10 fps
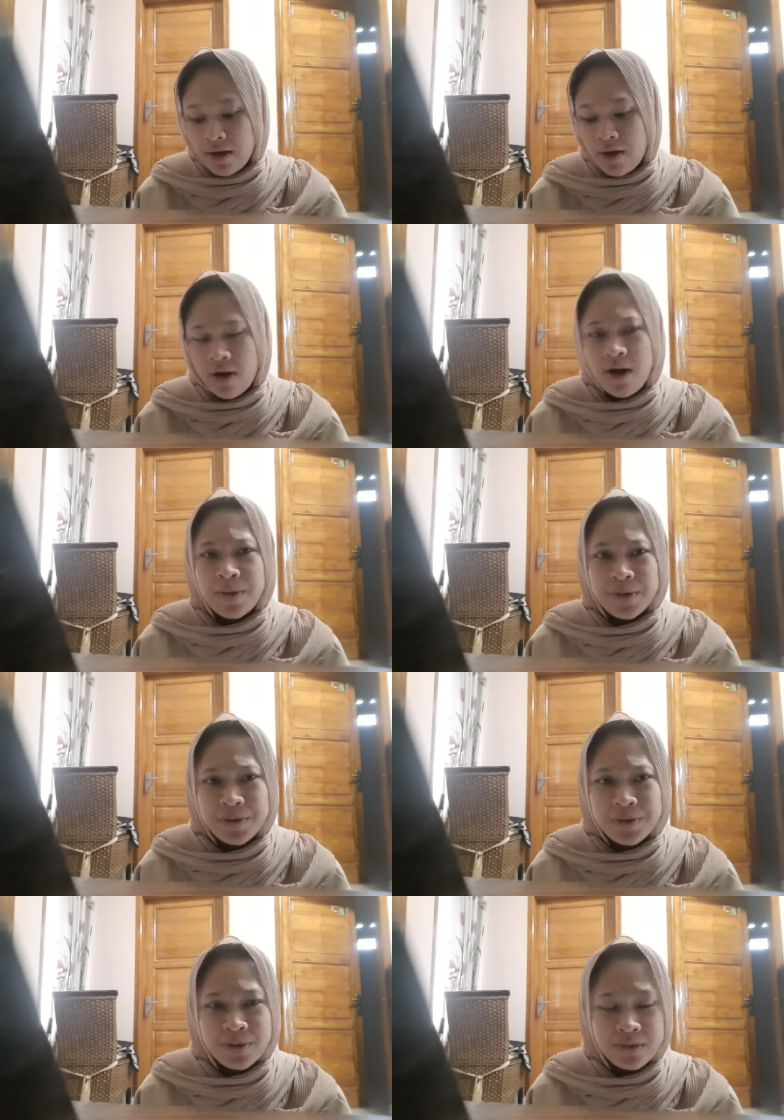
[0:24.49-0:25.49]
kalau kamu
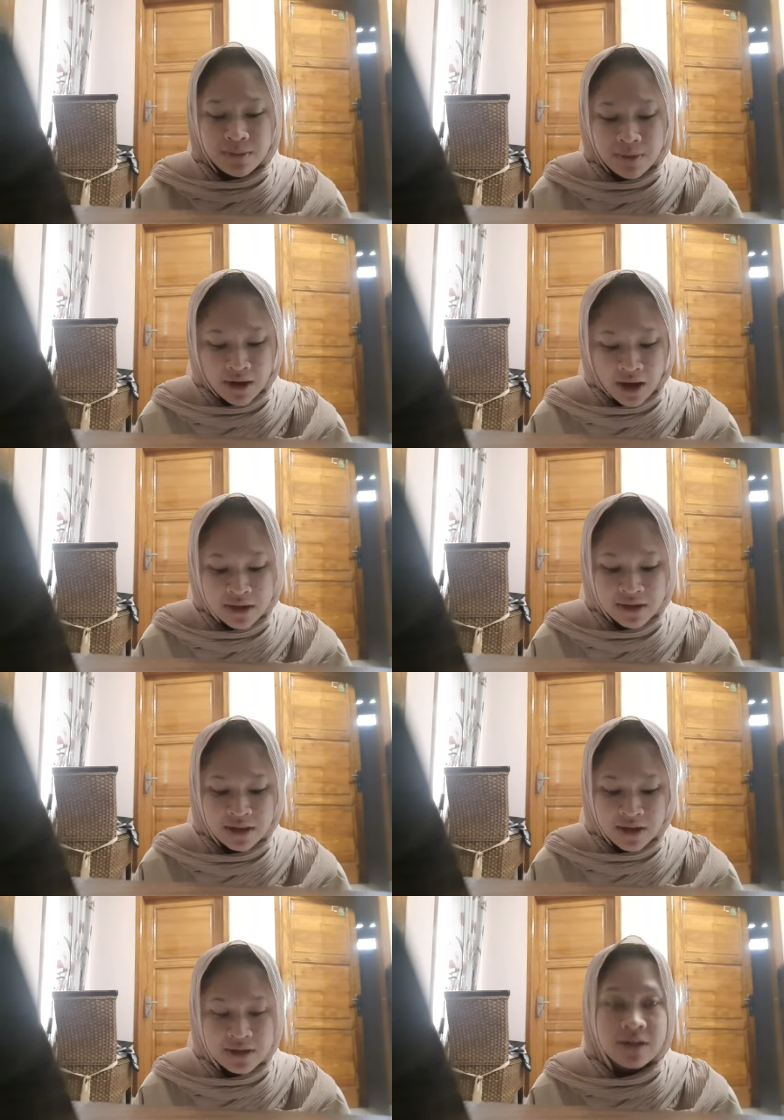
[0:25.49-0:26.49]
tuh sebenarnya
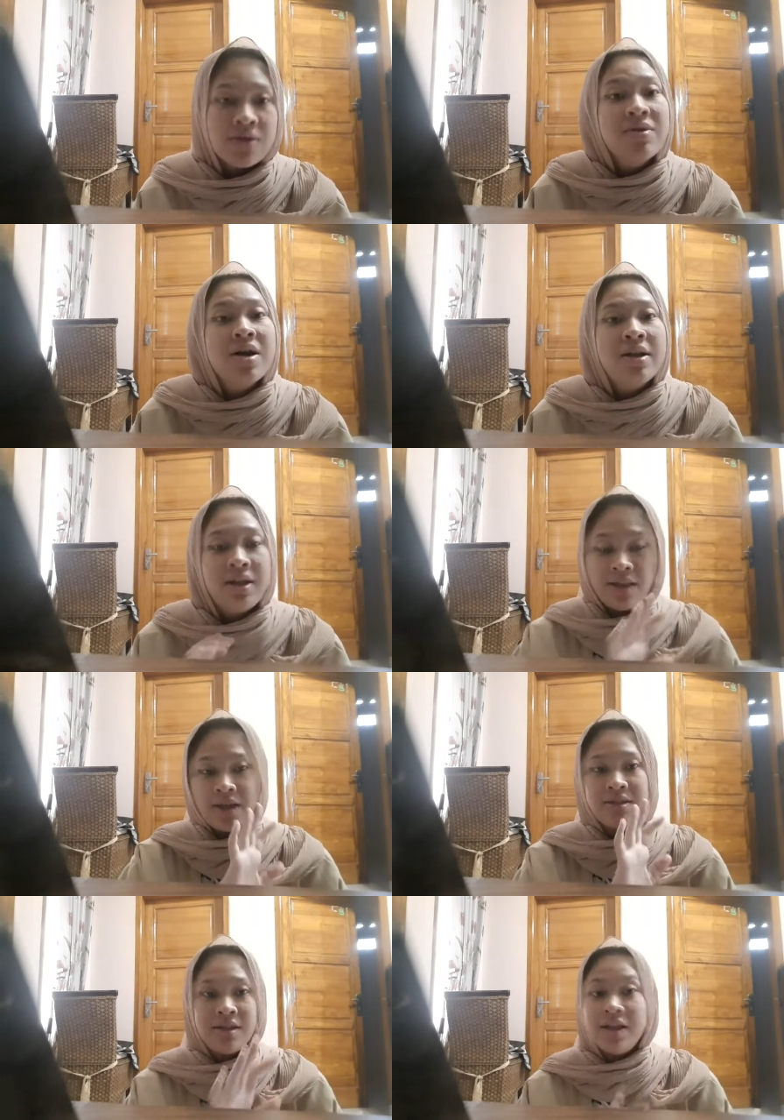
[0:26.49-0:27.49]
stres atau enggak
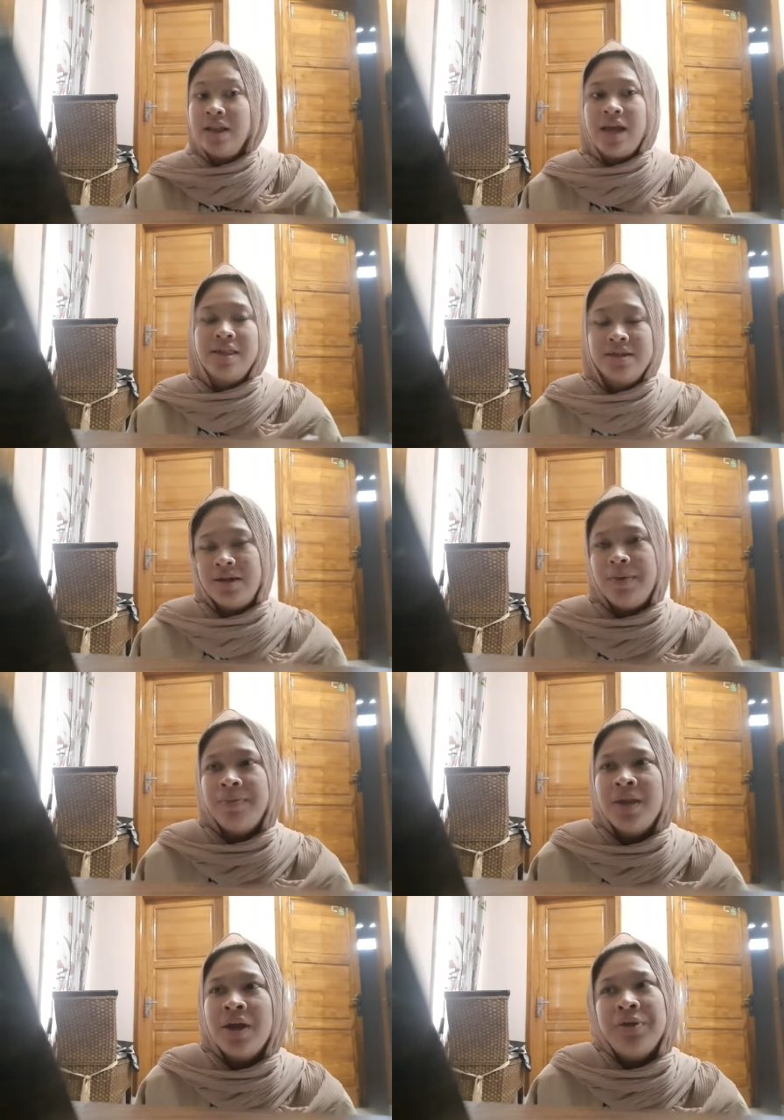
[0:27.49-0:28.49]
deteksi dini aja sih
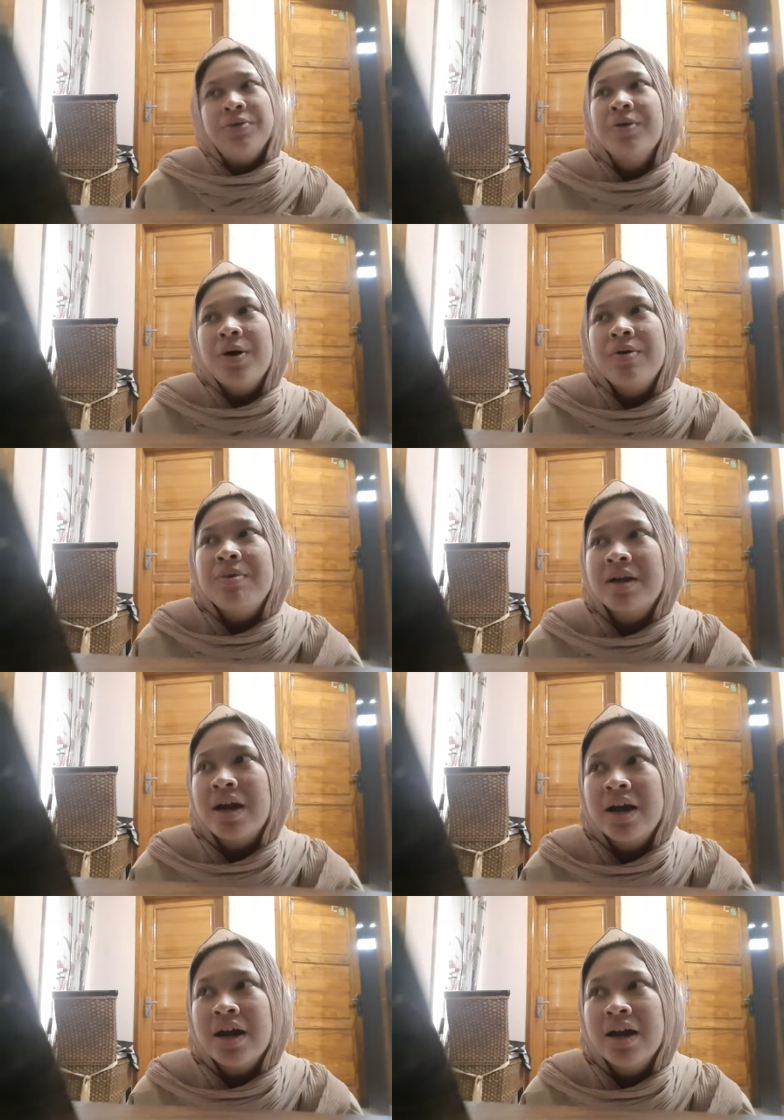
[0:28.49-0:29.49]
dulu tuh aku pernah
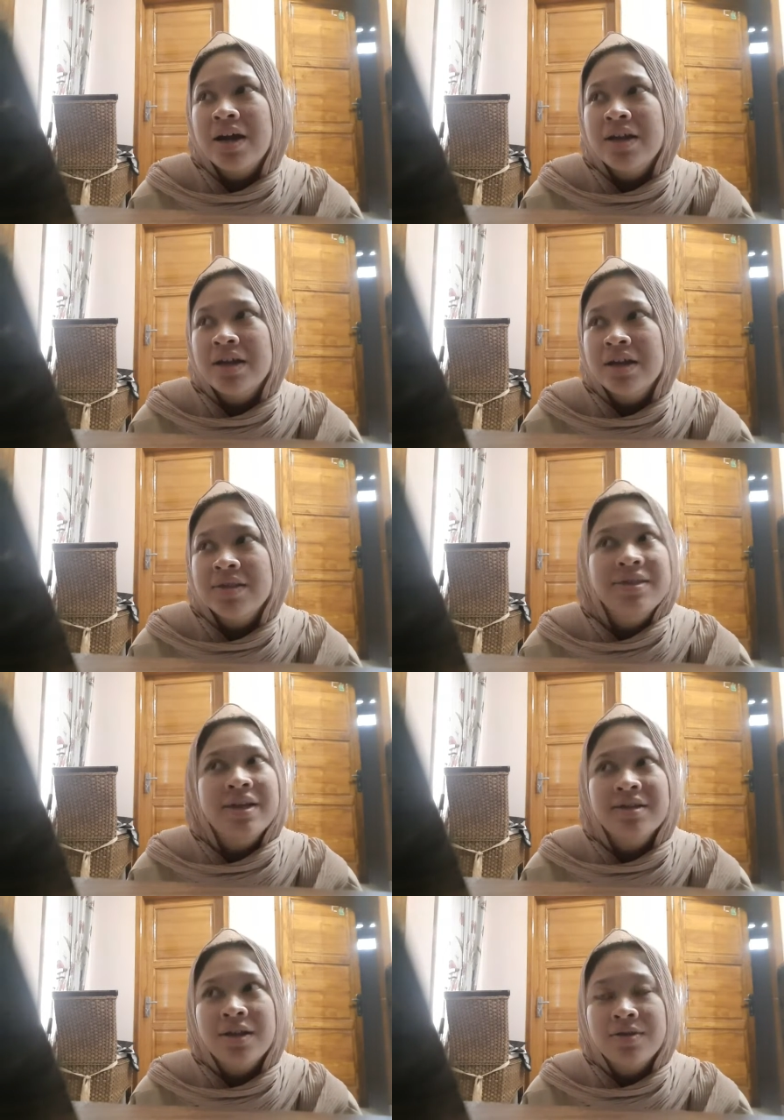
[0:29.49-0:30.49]
kayak di
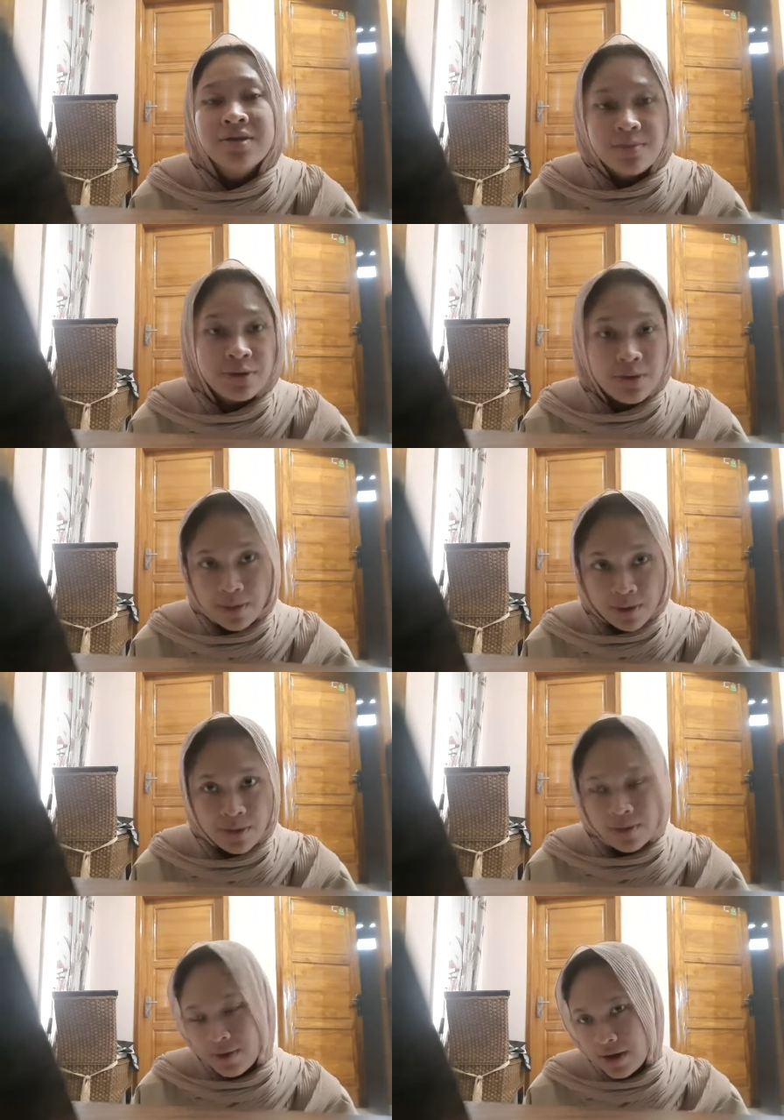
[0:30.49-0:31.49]
tes gitu sama suamiku
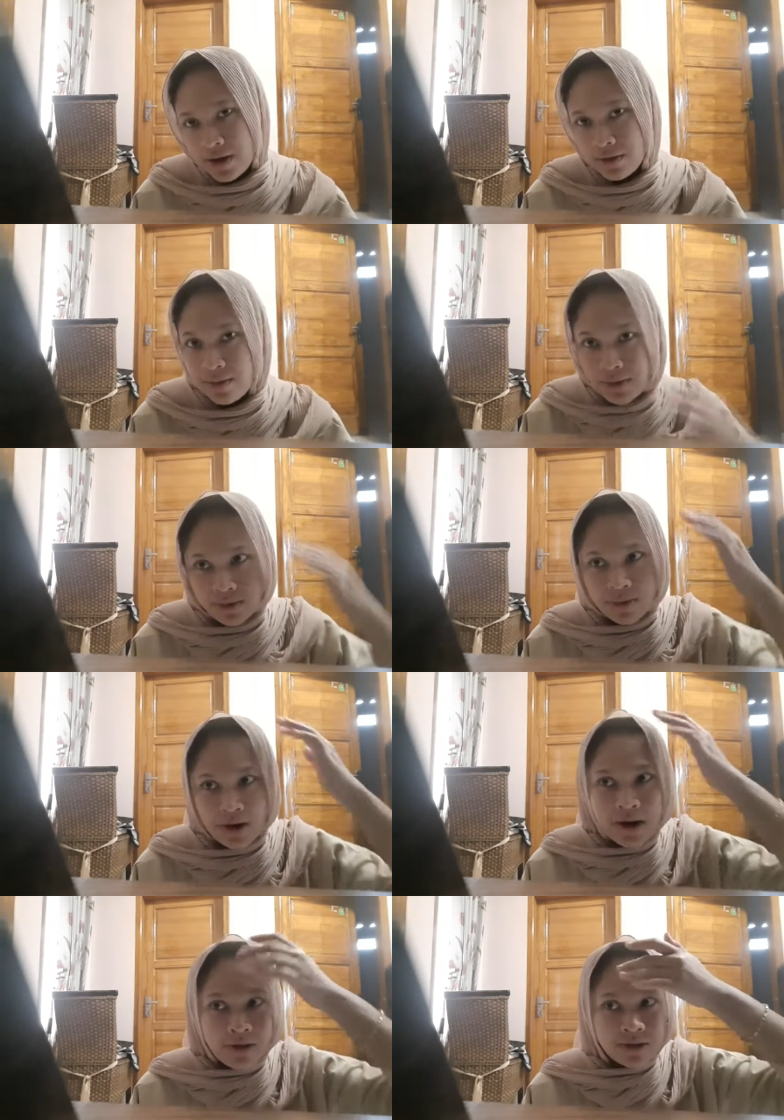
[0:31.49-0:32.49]
karena suamiku
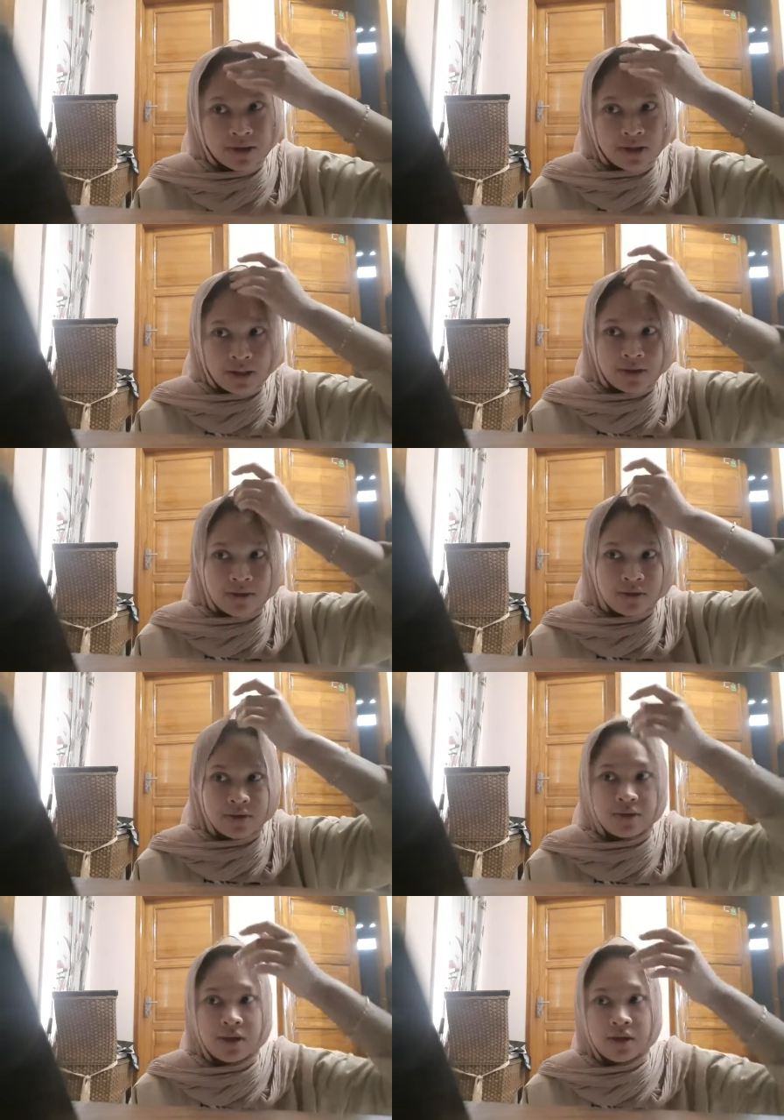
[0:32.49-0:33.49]
seorang konsel
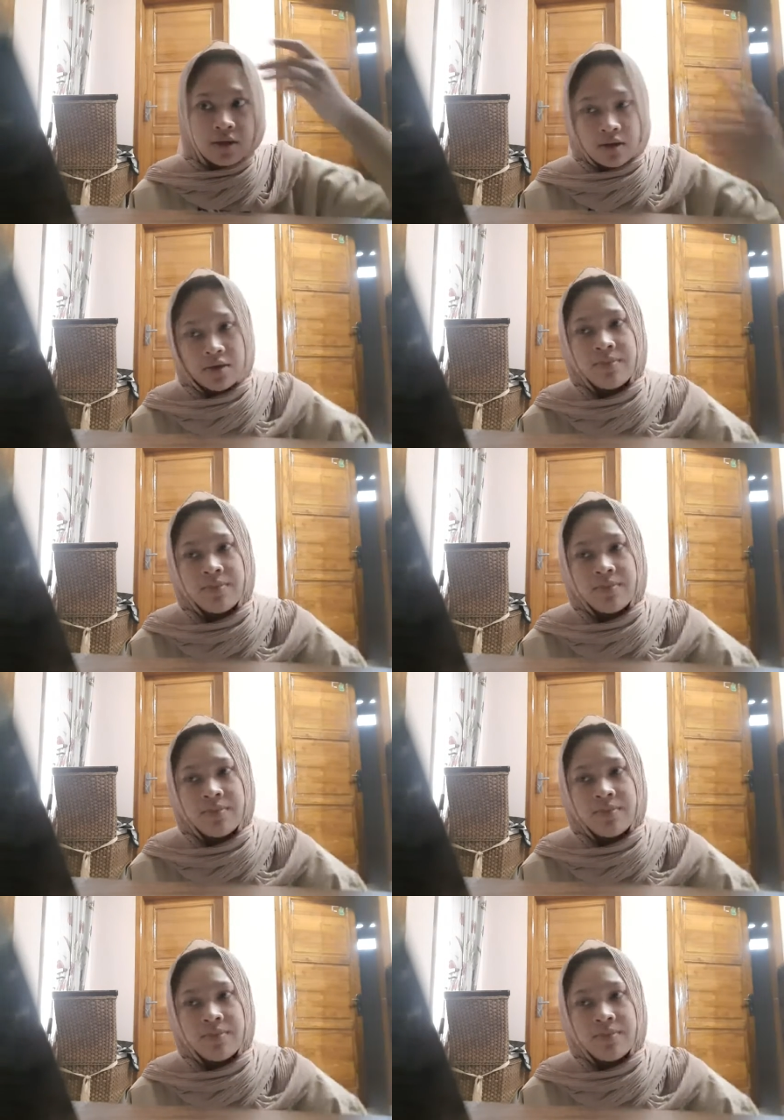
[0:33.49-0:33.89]
konselor